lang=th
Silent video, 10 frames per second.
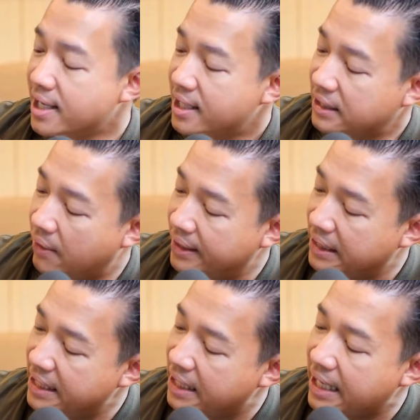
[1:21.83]
แต่ว่า
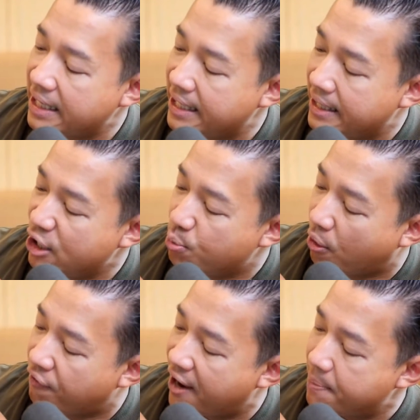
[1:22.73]
ทั้งนี้ทั้งนั้นเนี่ย
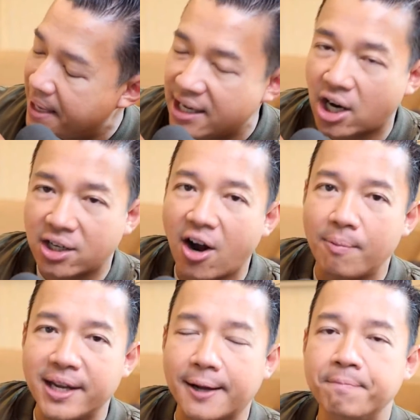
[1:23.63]

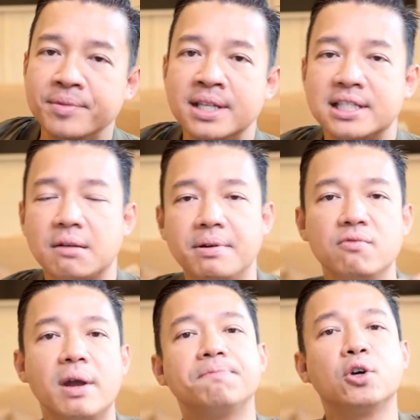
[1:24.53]
newprofilepic.com เนี่ยจะเป็น
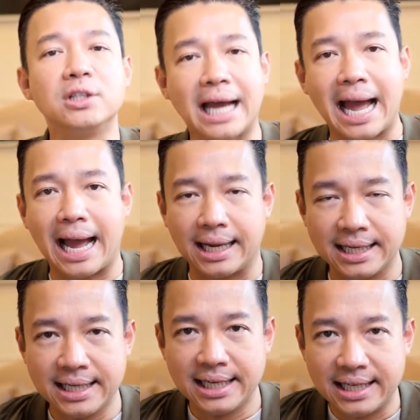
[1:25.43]
เว็บต้นทาง
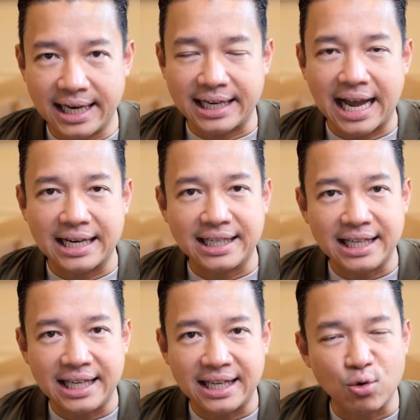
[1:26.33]
ในการ
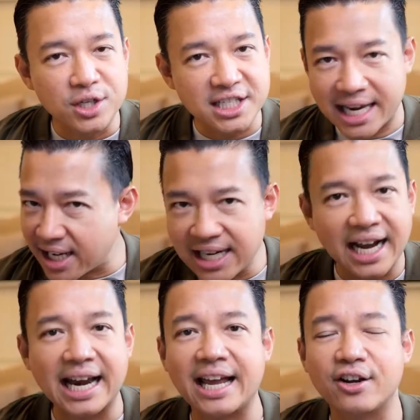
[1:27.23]
ที่คุณจะใช้เครื่อ
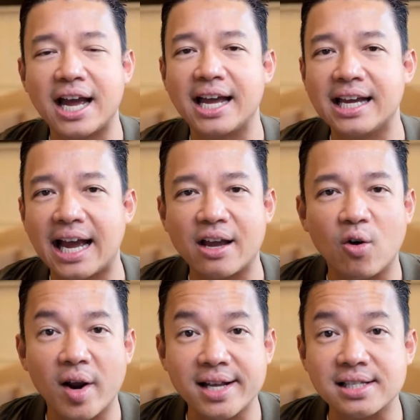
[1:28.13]
งอะไรก็ได้
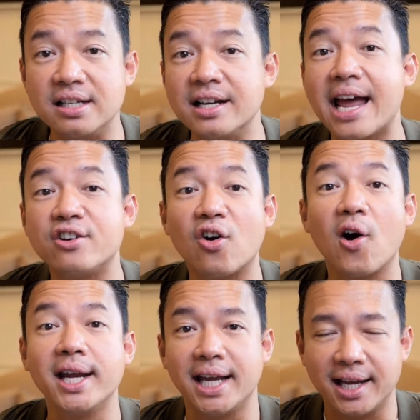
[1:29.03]
iOS หรือ
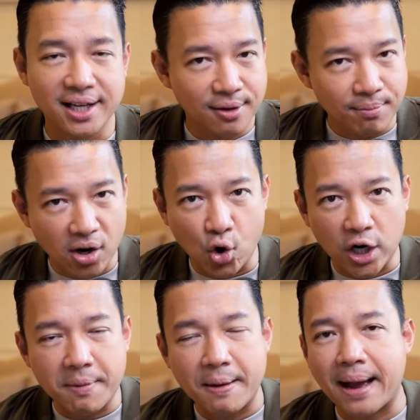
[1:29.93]
Android เนี่ยพอกด
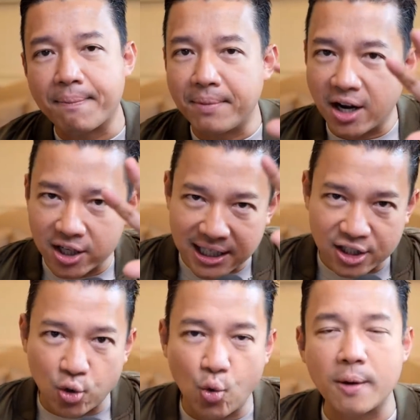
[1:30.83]
เข้าไปปั๊บมันก็จะ
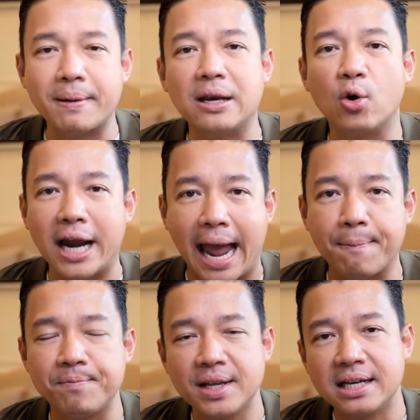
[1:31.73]
ชวนไปโหลดแอ
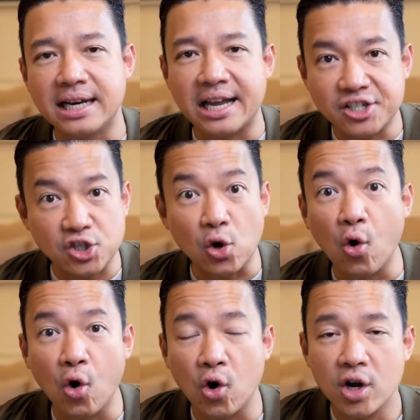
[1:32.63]
ปใน
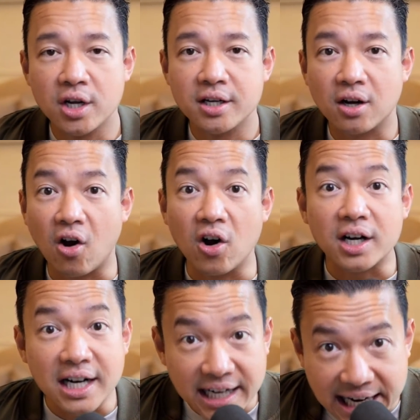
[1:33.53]
Store ของ
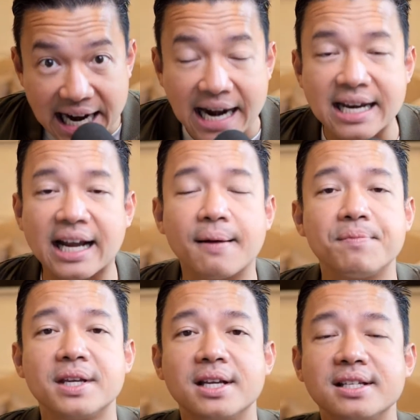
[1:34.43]
เครื่องนั้นๆนะครับ
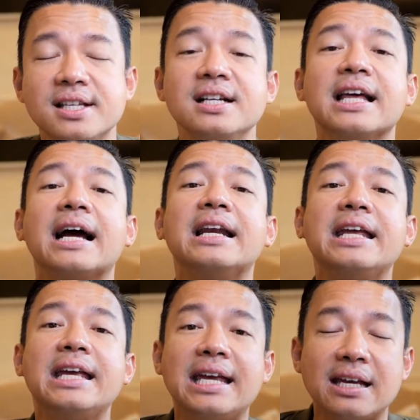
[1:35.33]
ซึ่งทั้ง
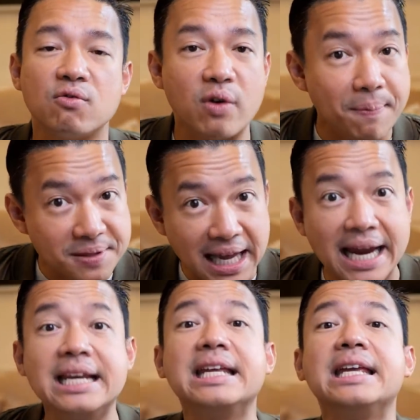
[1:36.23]
นี้เว็บไซ
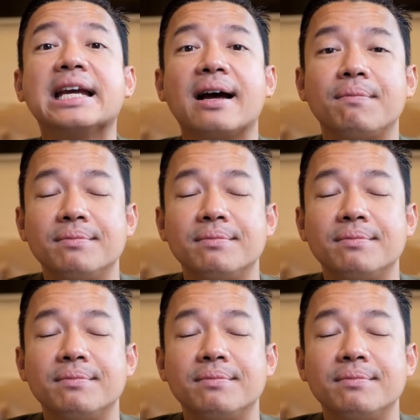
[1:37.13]
ต์นี้ครับ